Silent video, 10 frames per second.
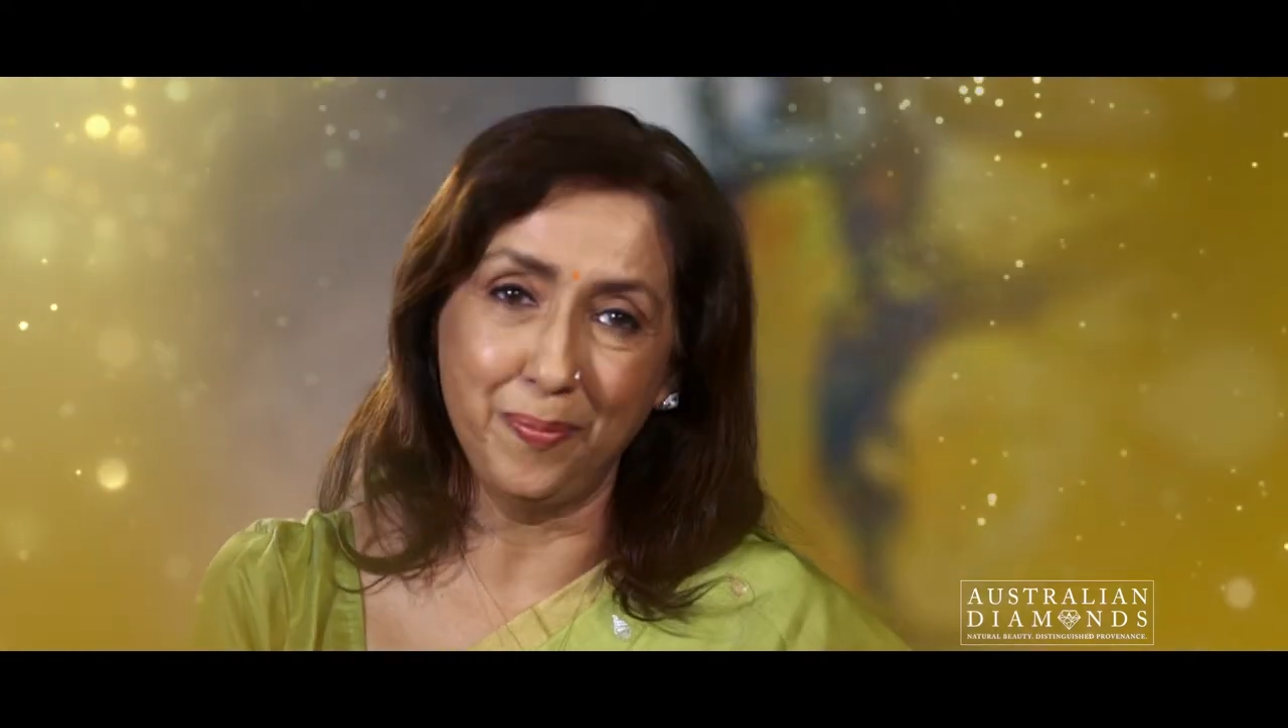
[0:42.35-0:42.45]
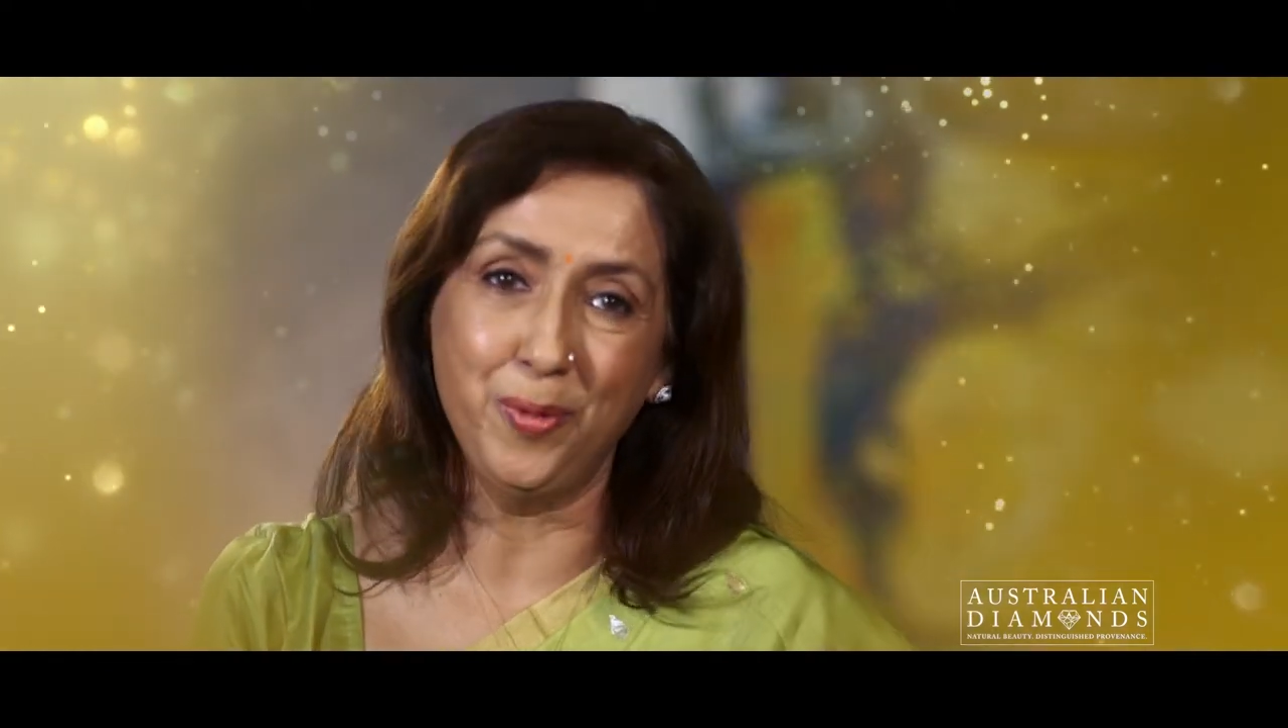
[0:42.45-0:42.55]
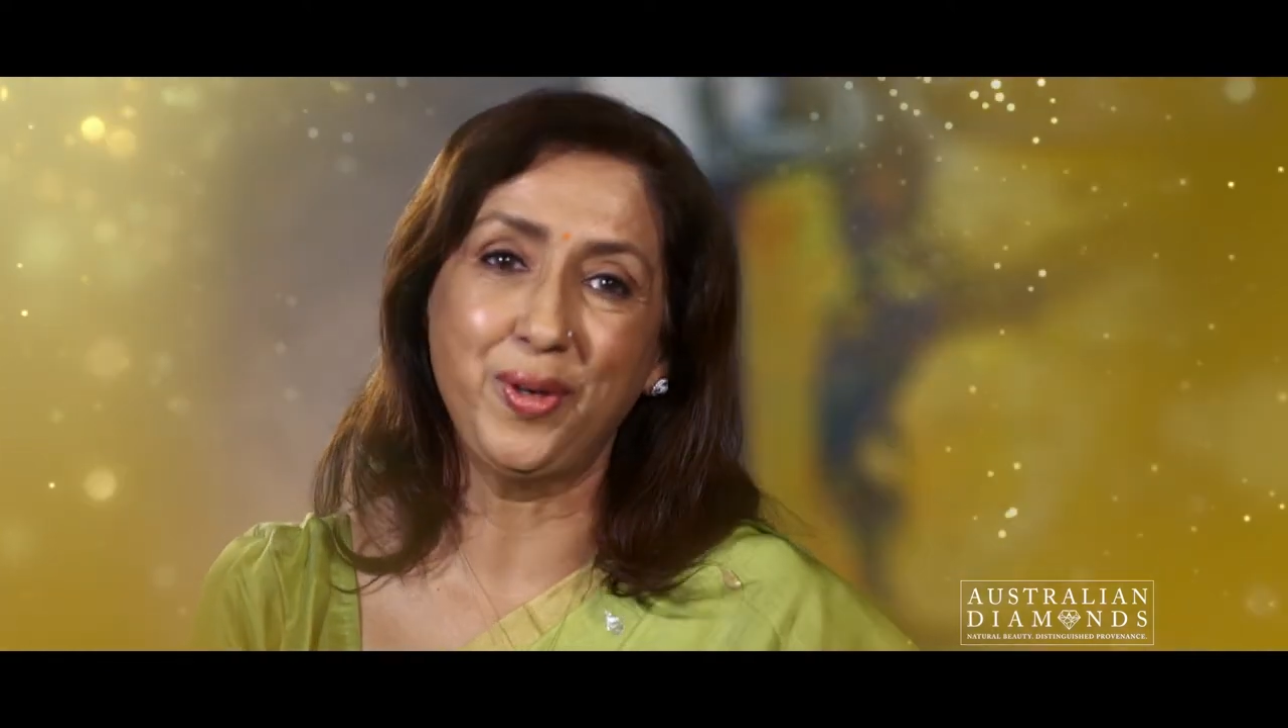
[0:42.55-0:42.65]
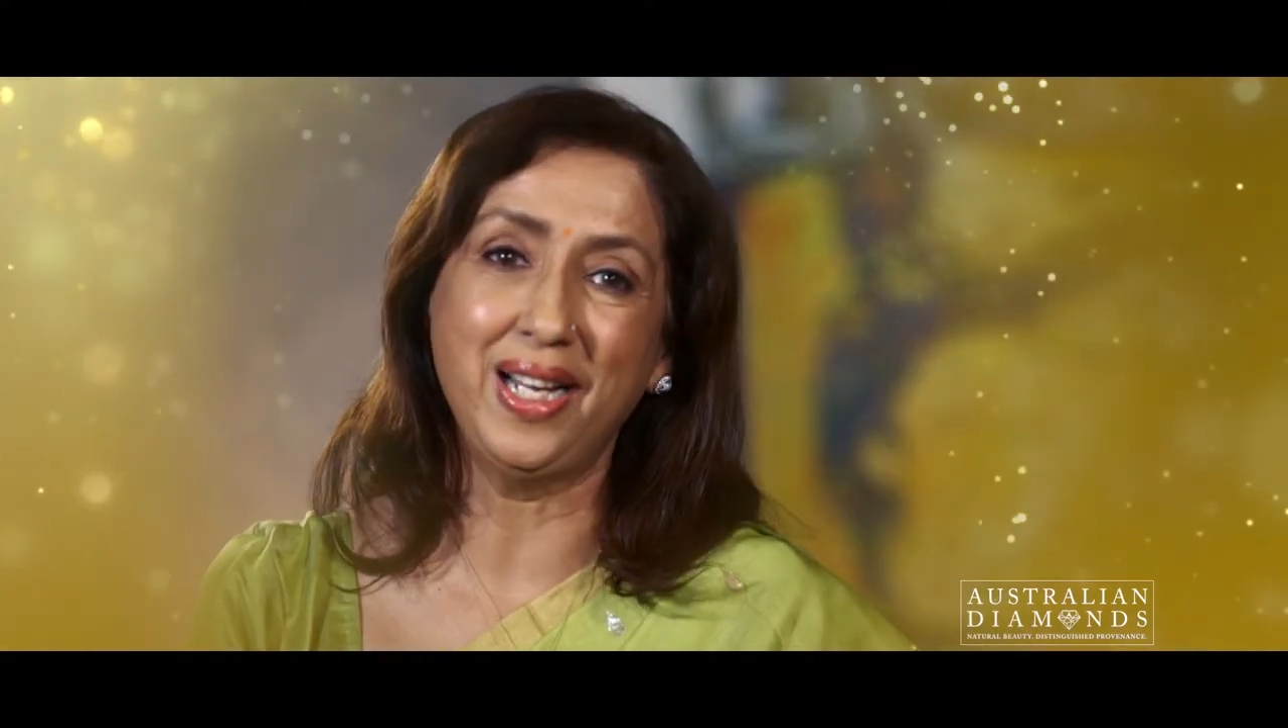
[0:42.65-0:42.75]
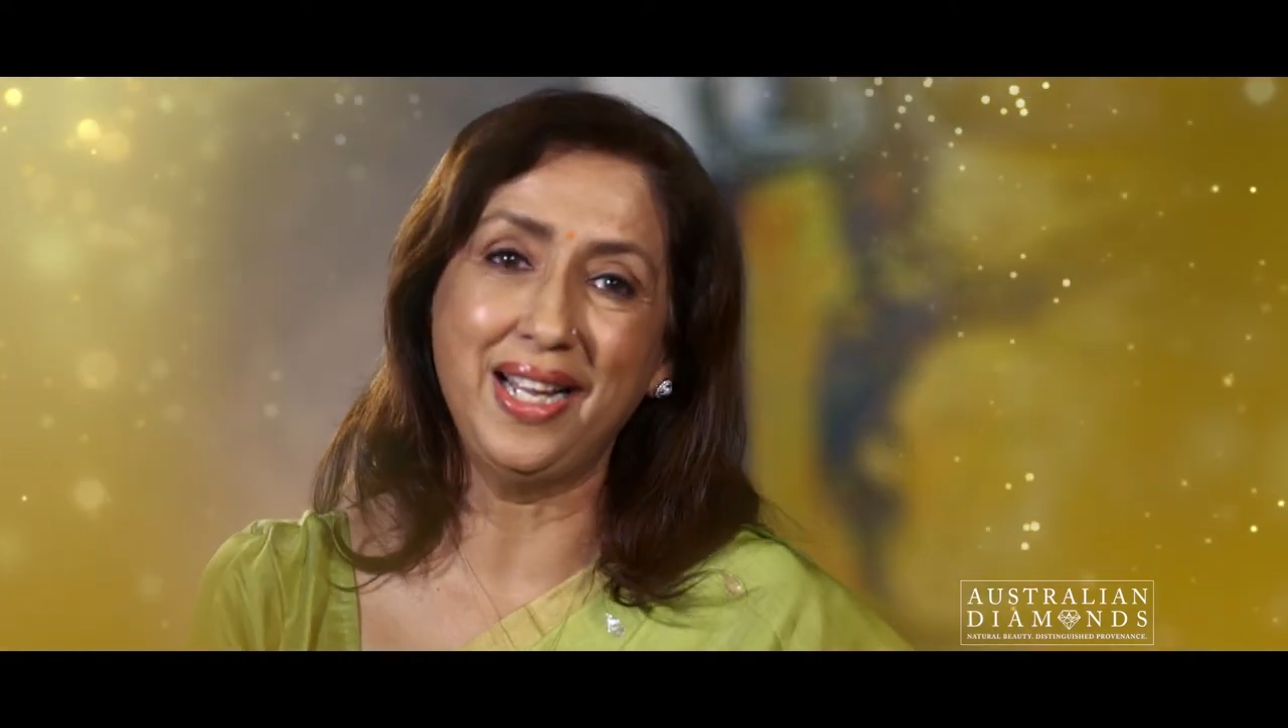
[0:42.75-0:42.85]

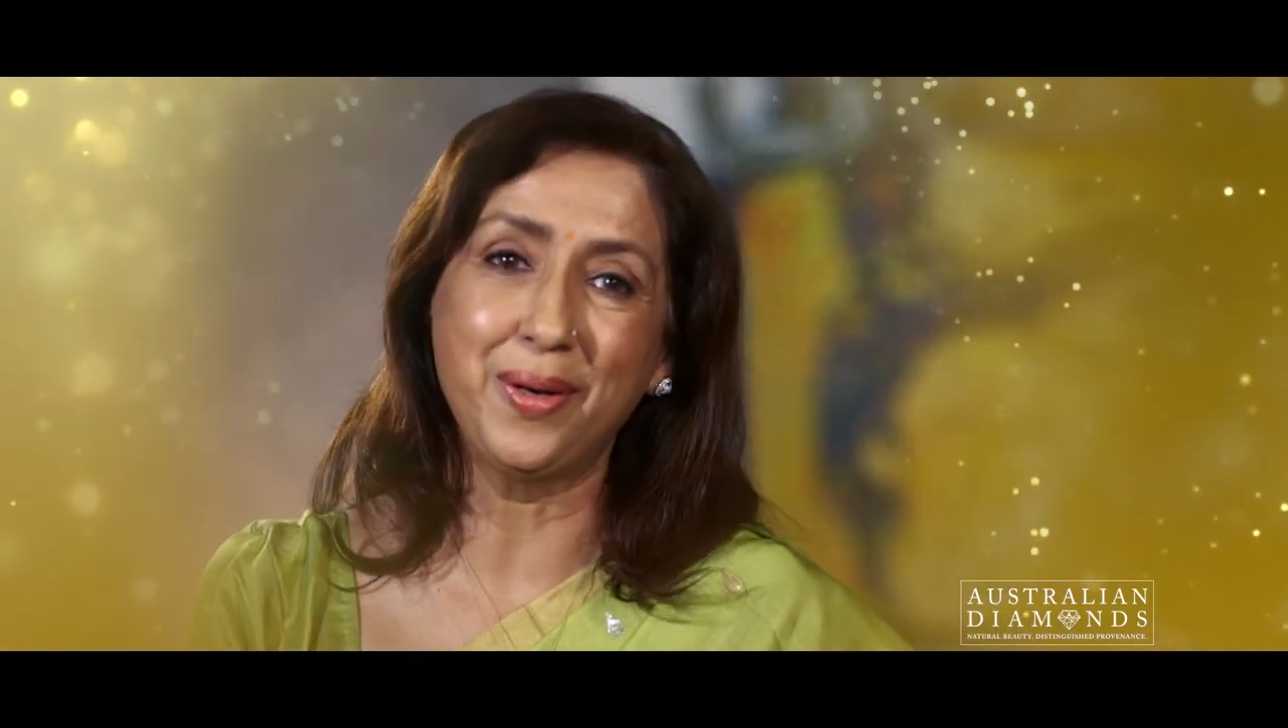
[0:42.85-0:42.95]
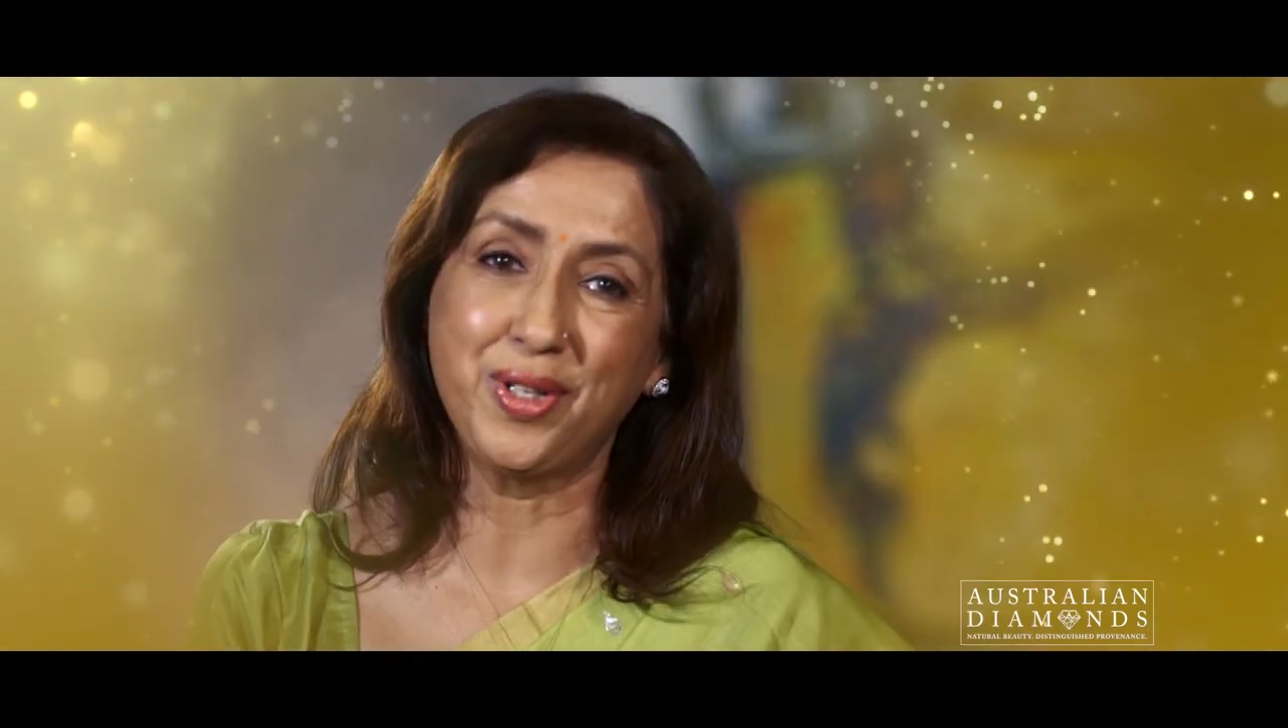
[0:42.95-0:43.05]
अपनों के लिए